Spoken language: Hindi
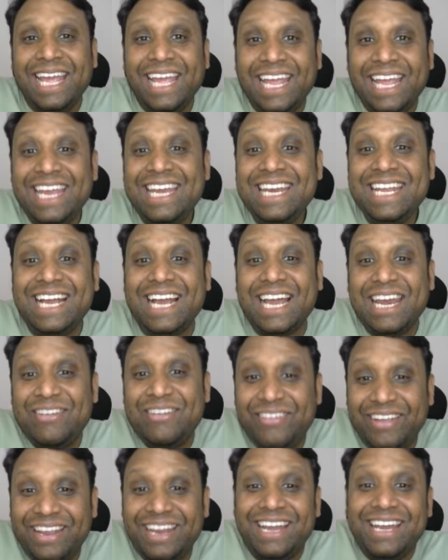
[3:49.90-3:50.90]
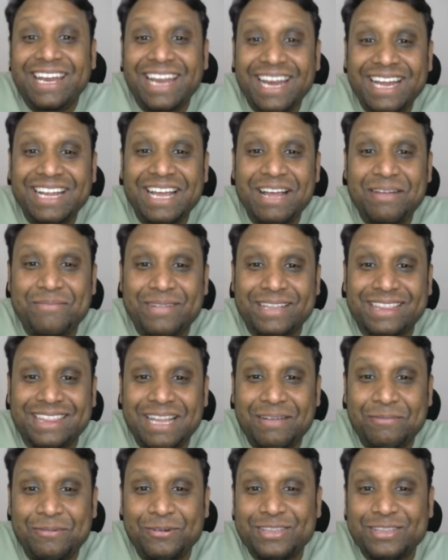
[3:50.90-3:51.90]
इनकन्वीनियंट का
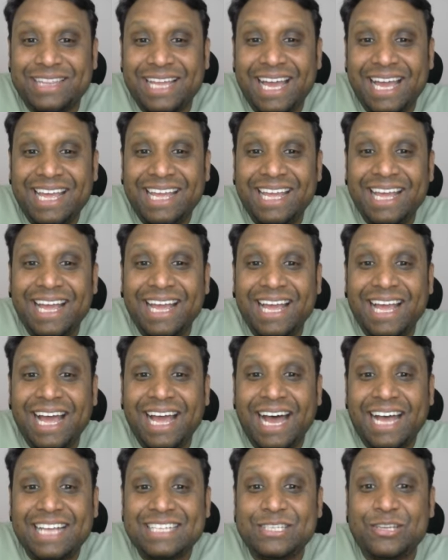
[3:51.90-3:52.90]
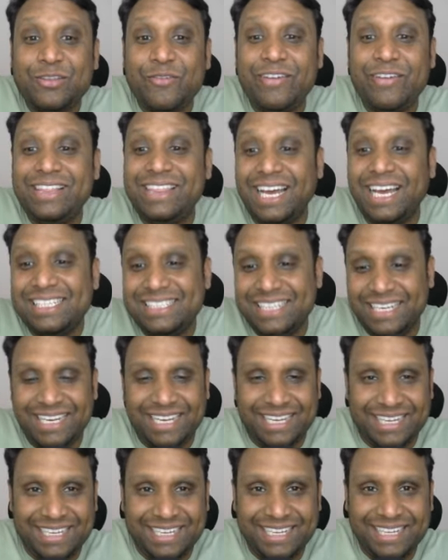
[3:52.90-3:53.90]
मतलब होता है
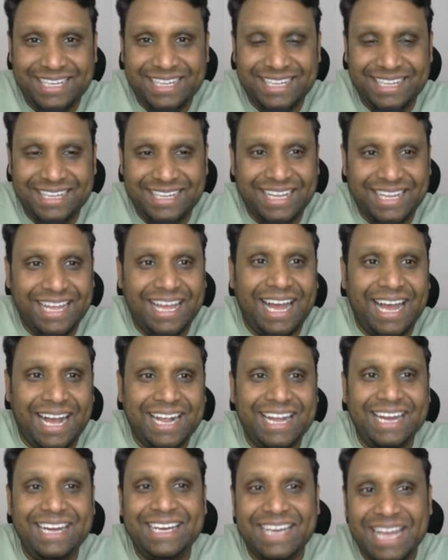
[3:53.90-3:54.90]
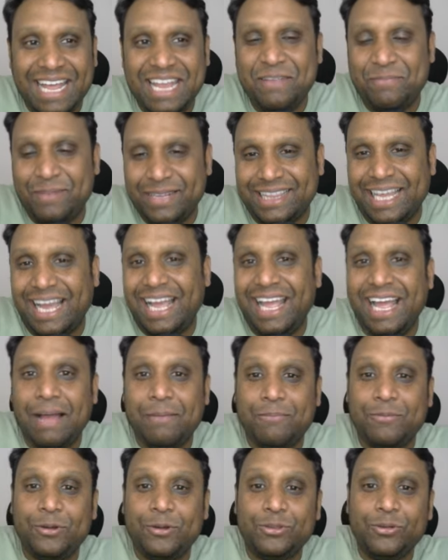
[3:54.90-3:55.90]
असुविधाजनक अगर नहीं पता है
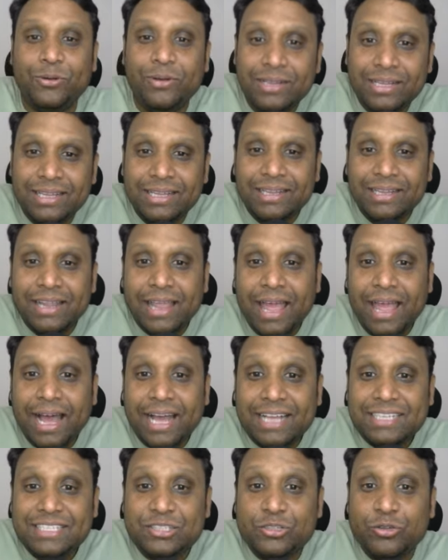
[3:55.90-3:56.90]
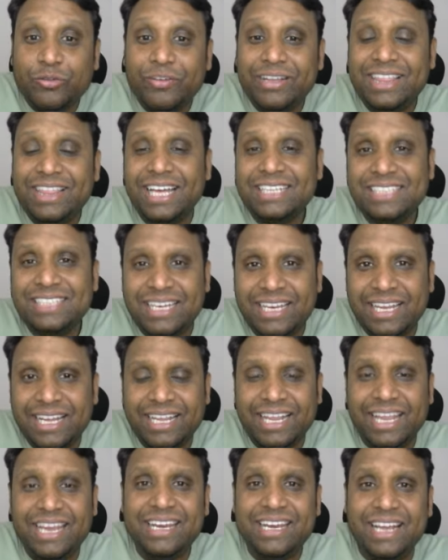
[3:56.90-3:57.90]
आपको तो
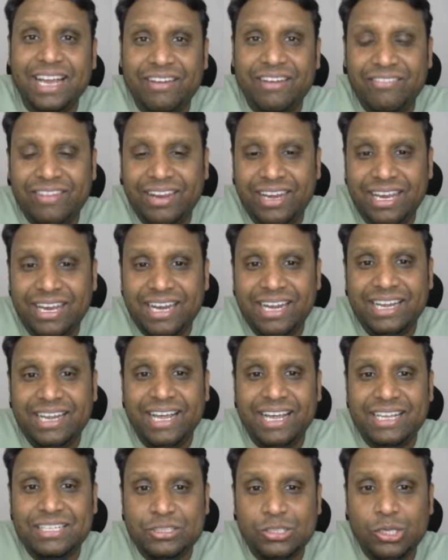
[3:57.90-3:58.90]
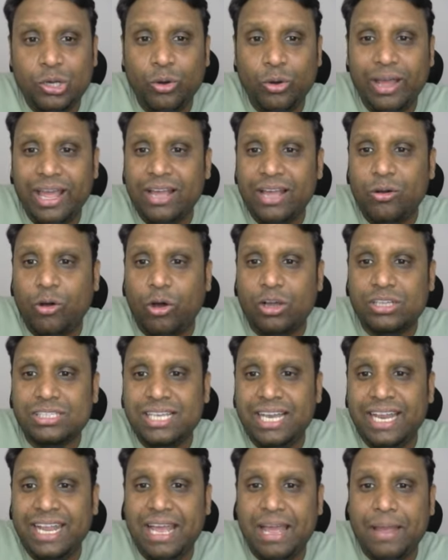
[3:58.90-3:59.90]
असुविधाजनक इनकन्वीनियंट है स्लो है
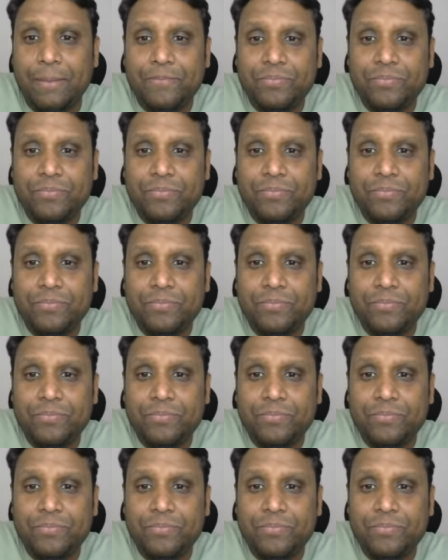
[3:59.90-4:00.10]
कॉस्टली है